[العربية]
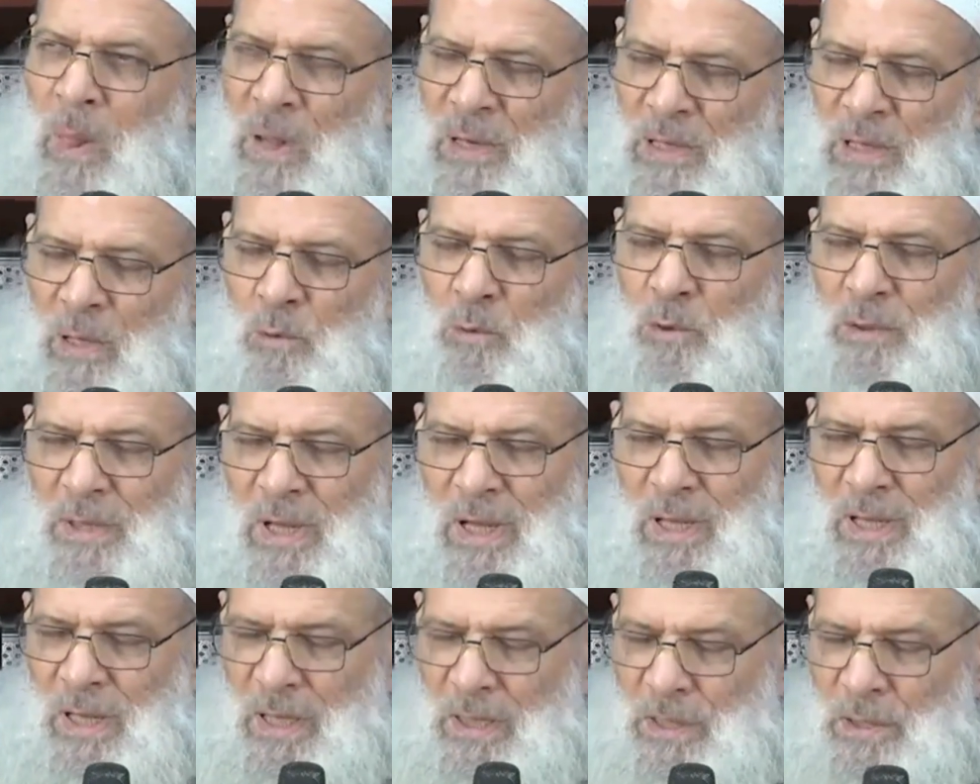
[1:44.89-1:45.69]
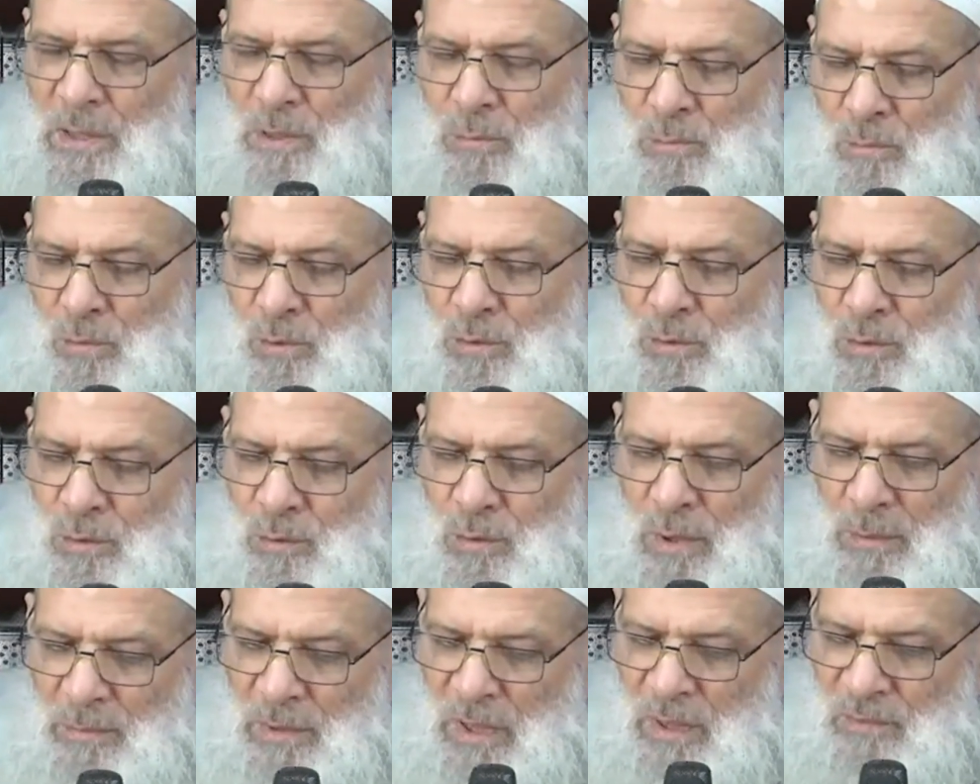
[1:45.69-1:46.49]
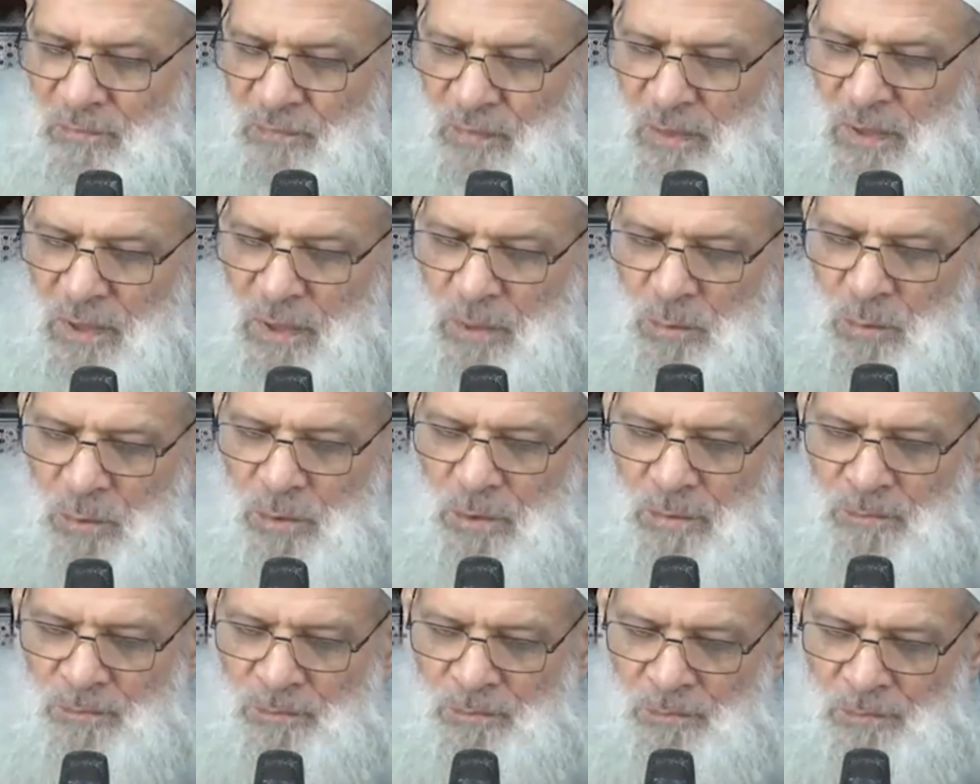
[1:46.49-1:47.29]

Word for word: لولا حلمه ومغفرته